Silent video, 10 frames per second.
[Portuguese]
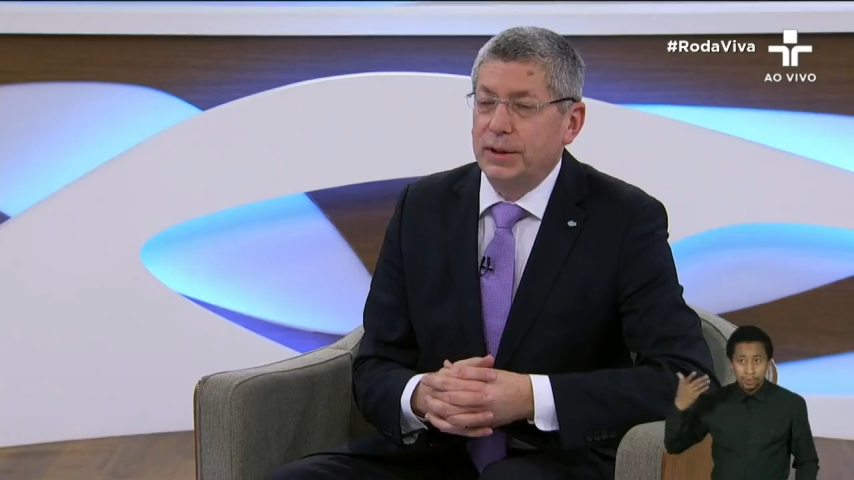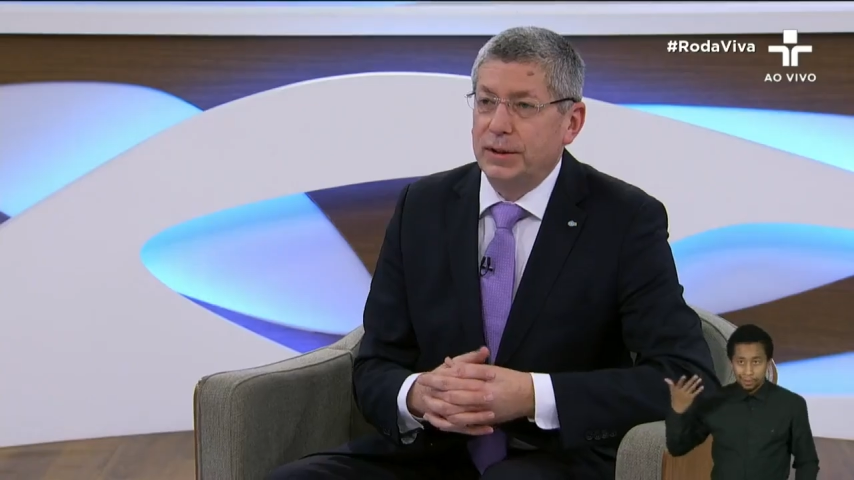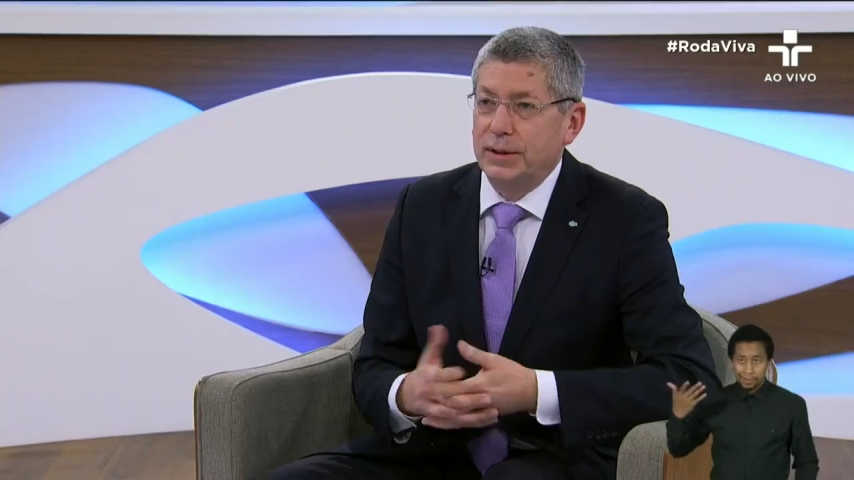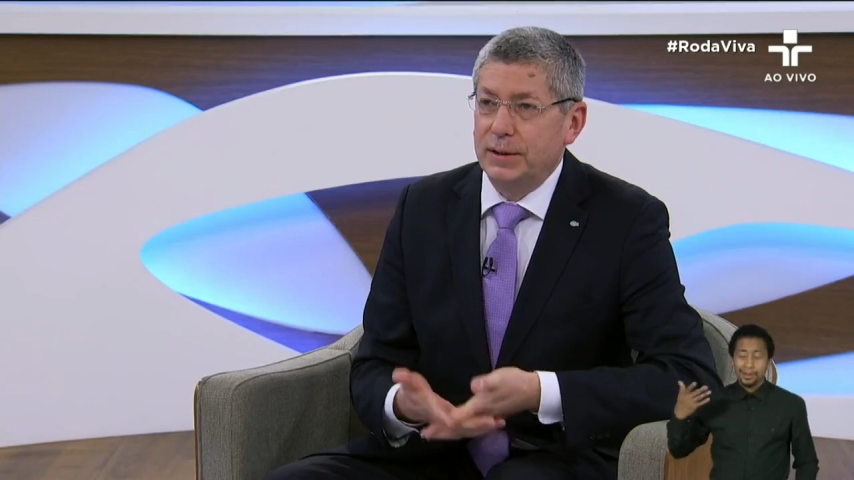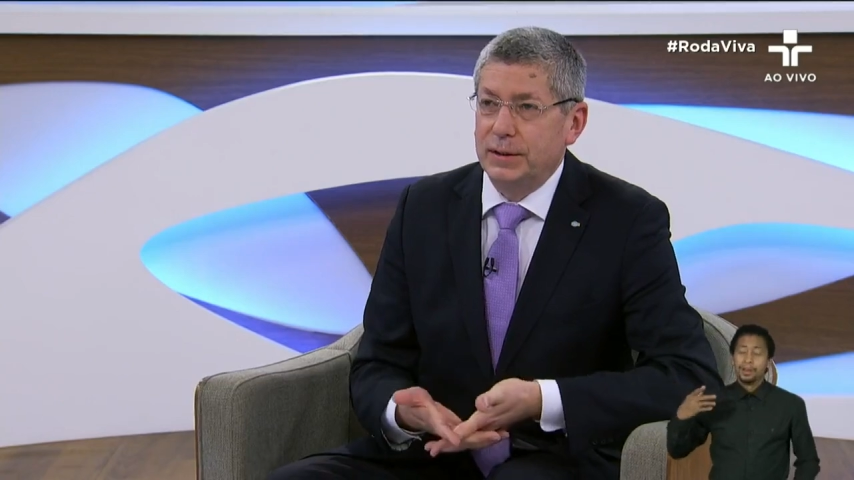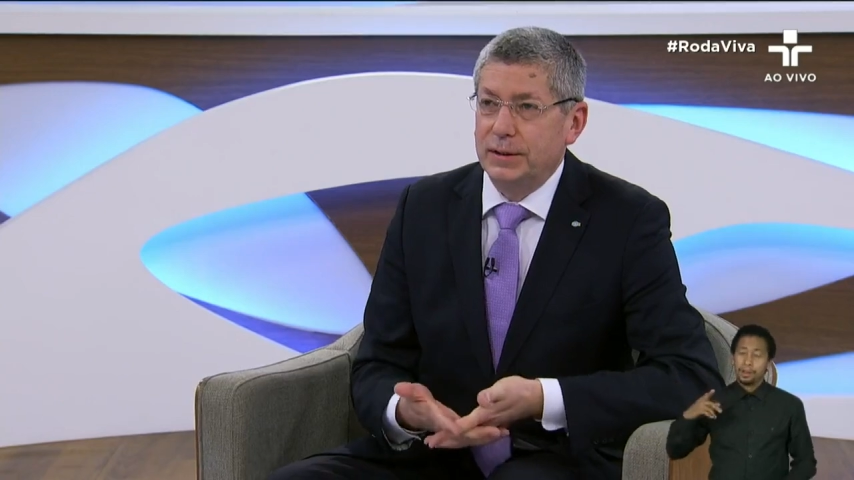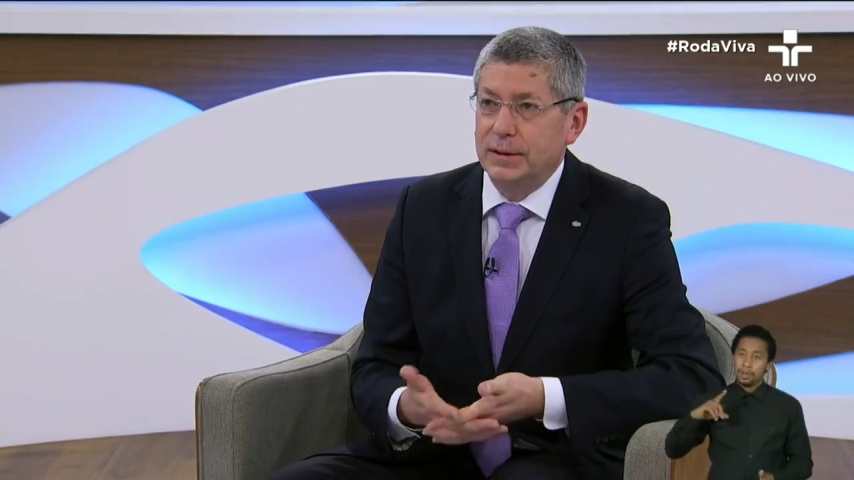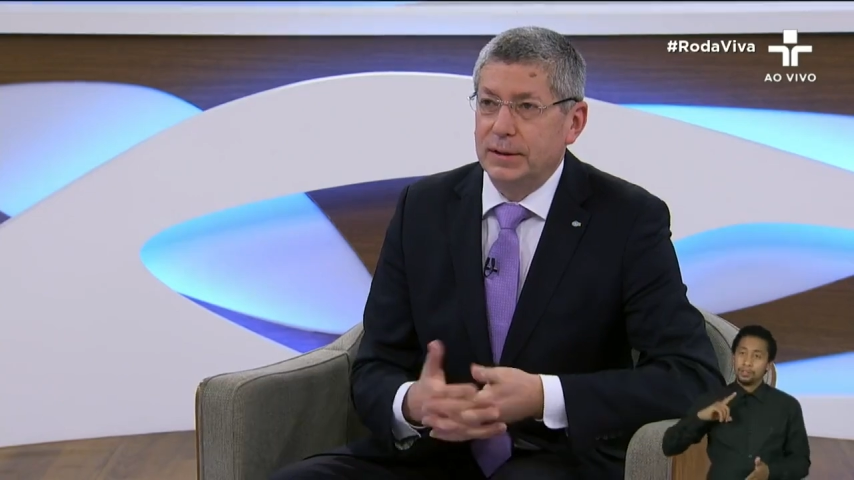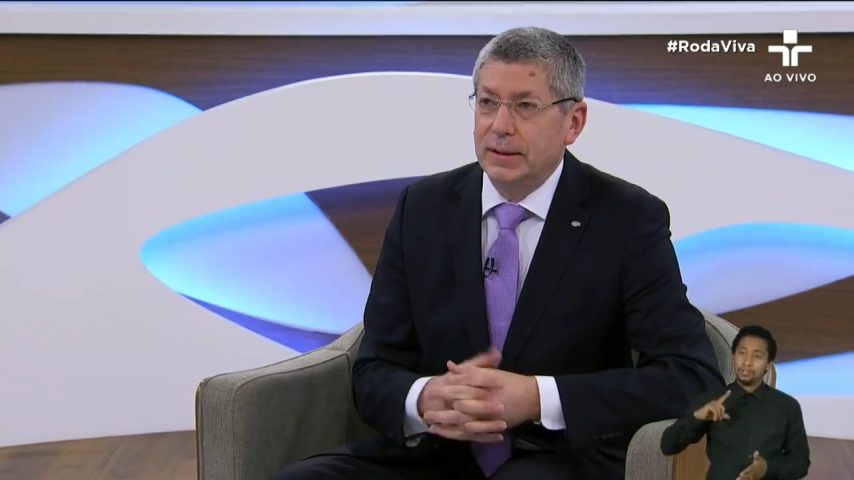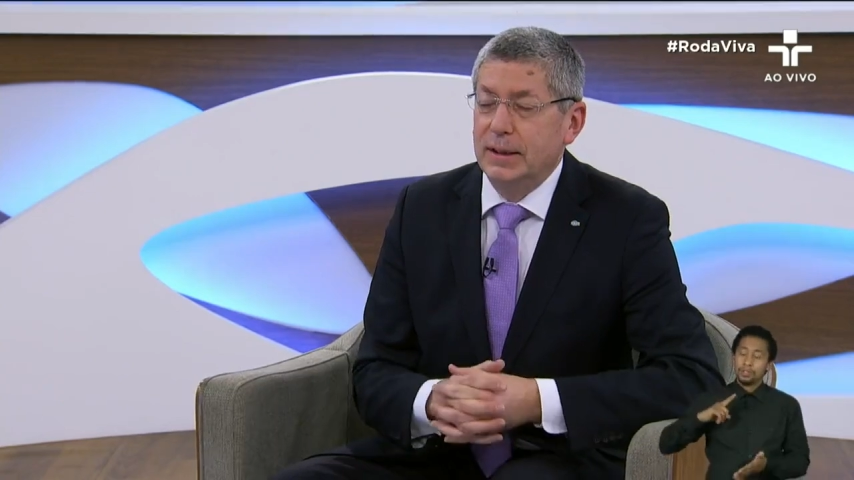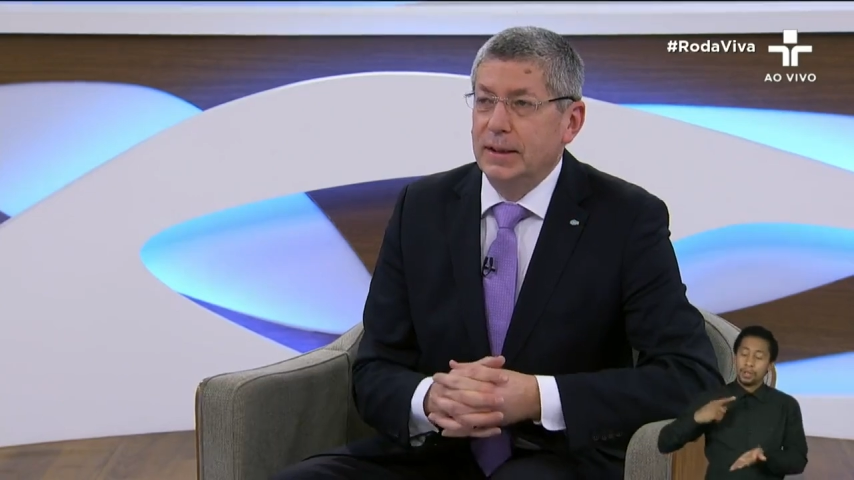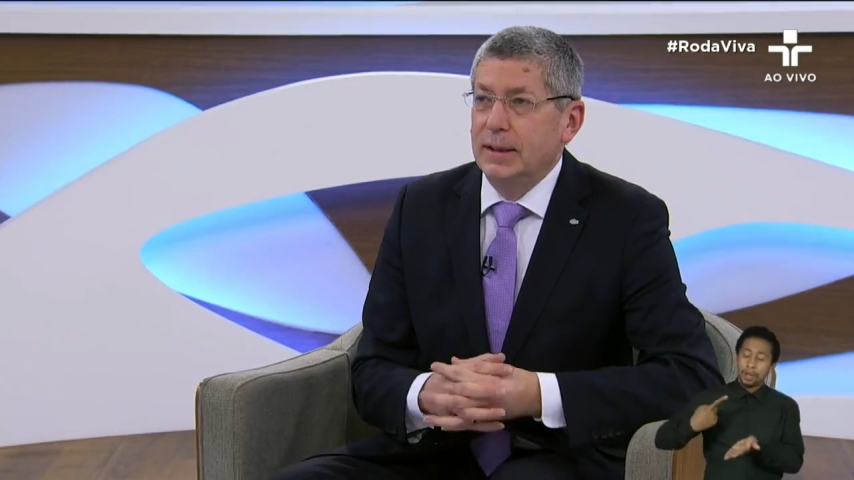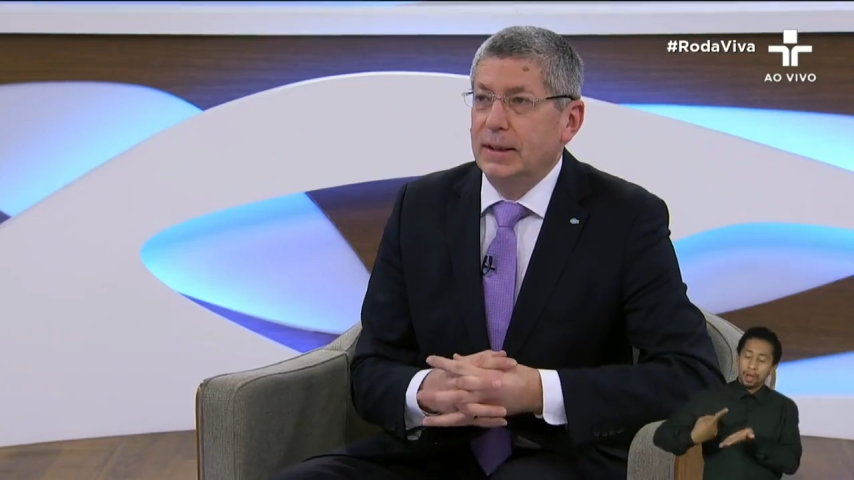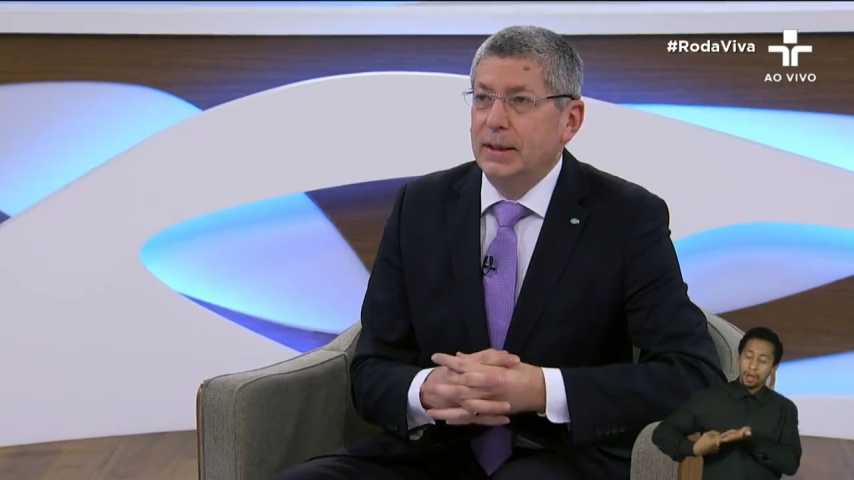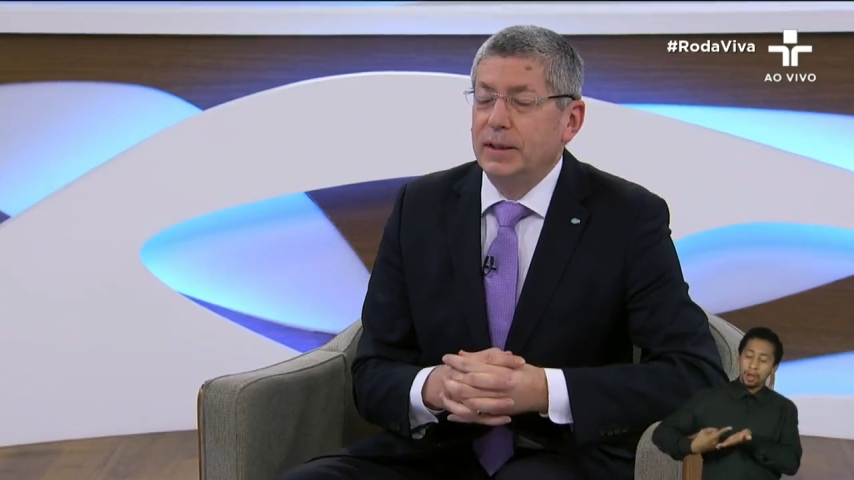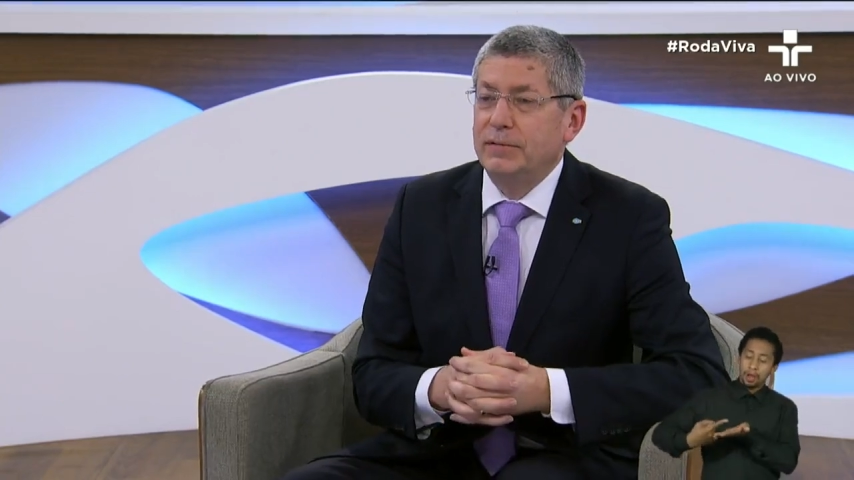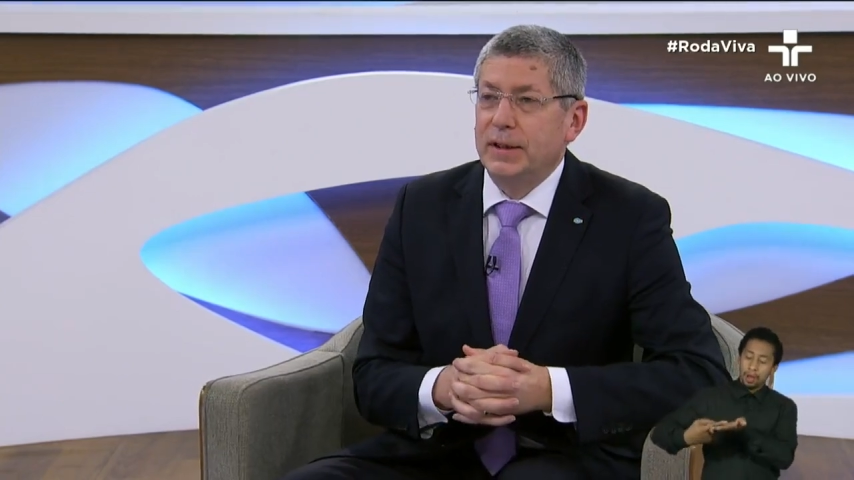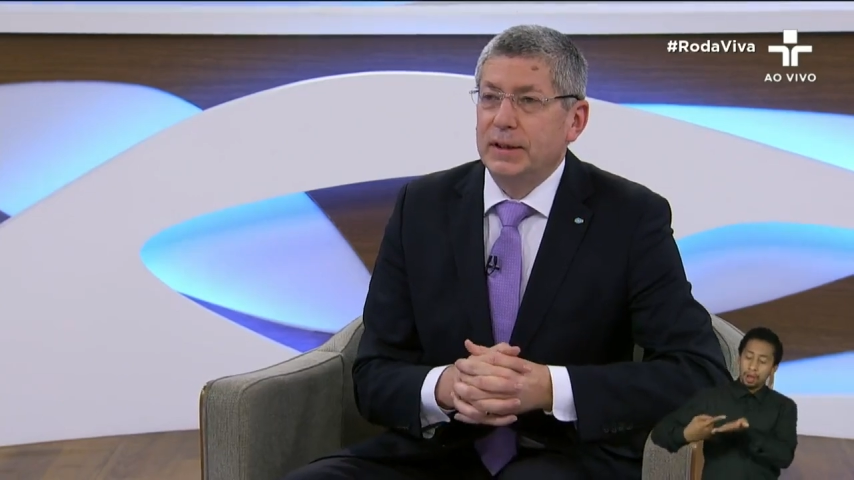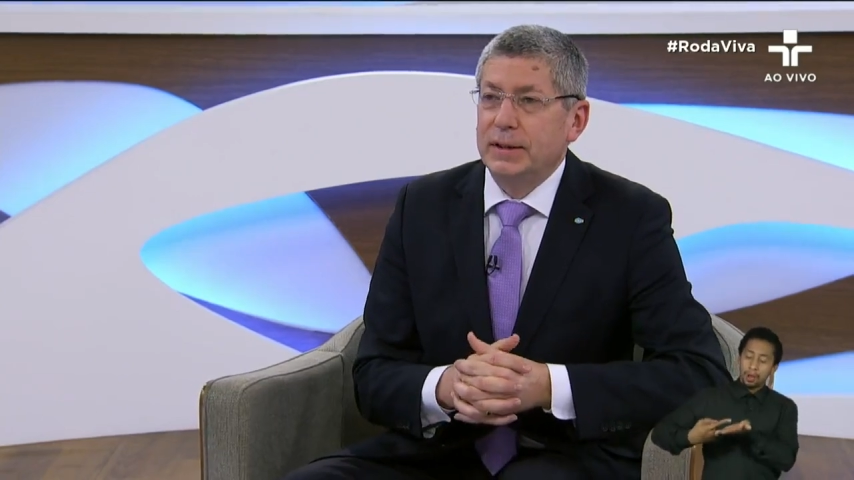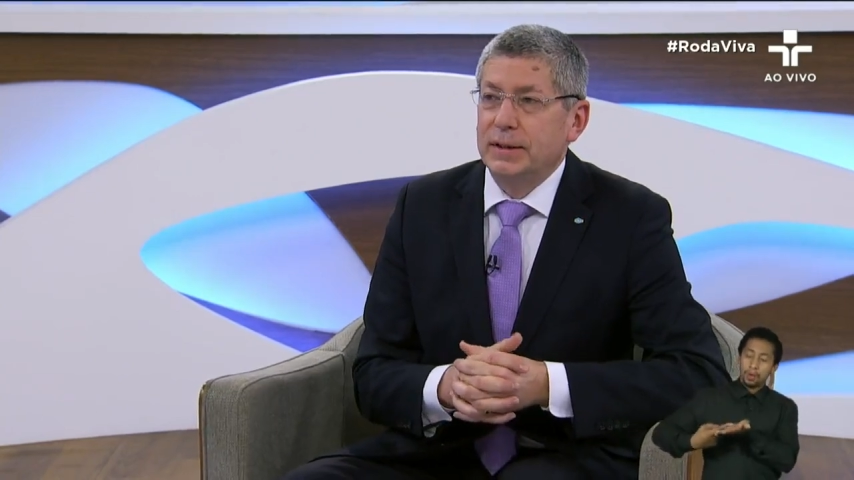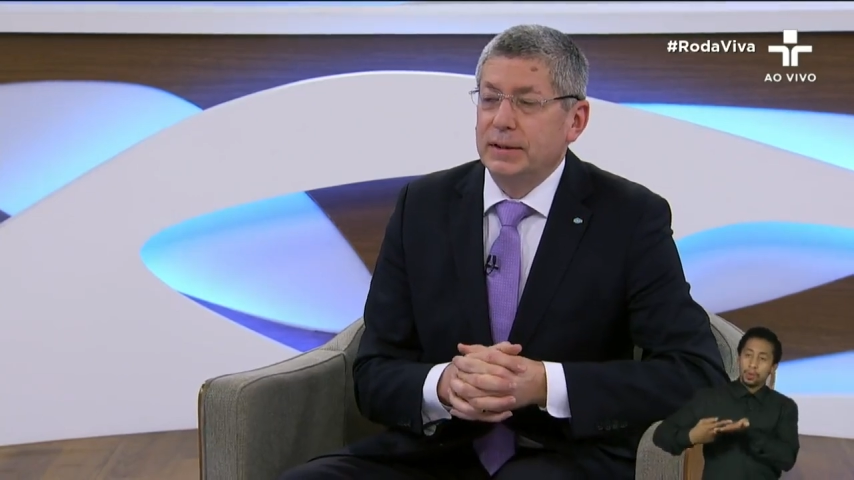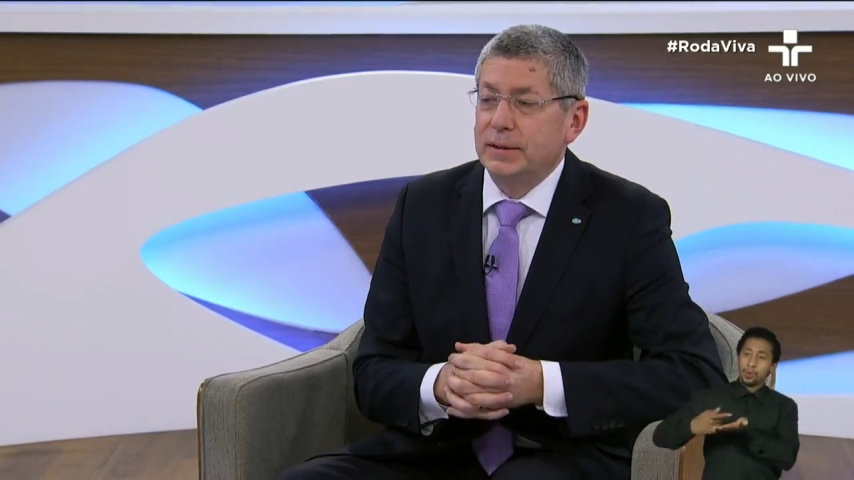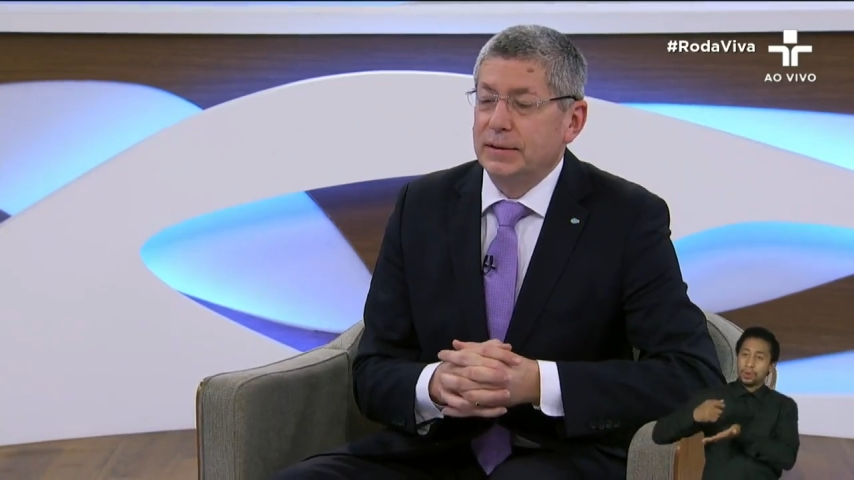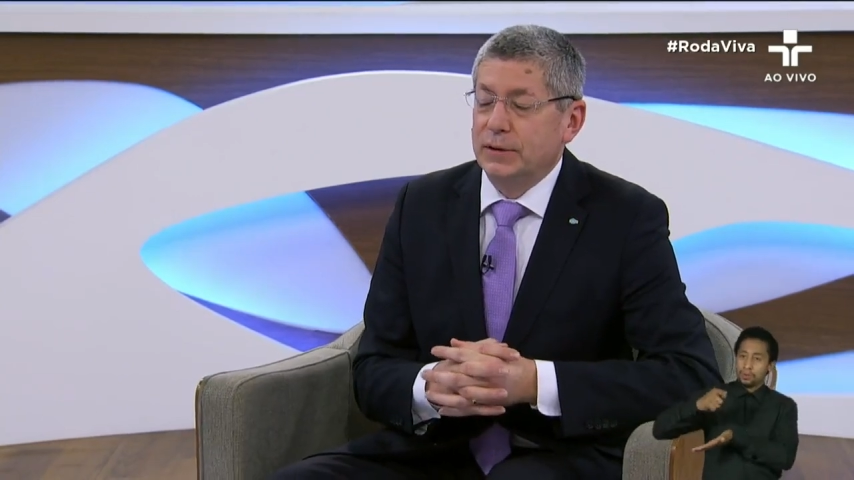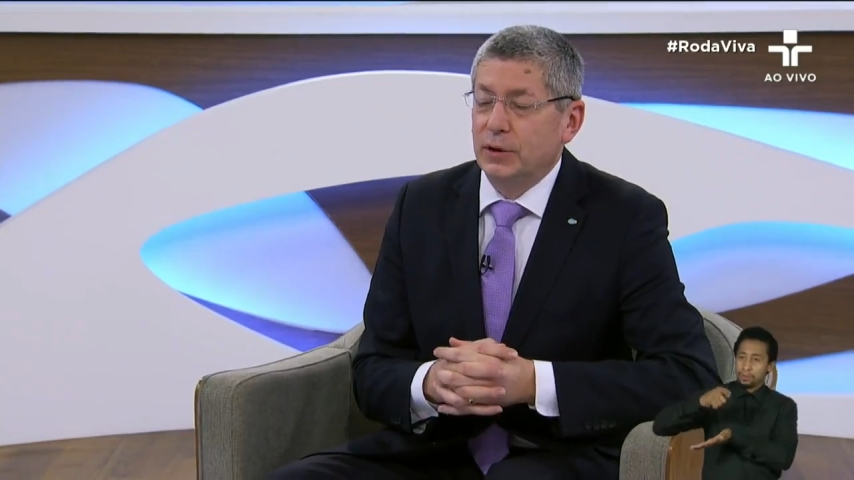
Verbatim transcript: de livre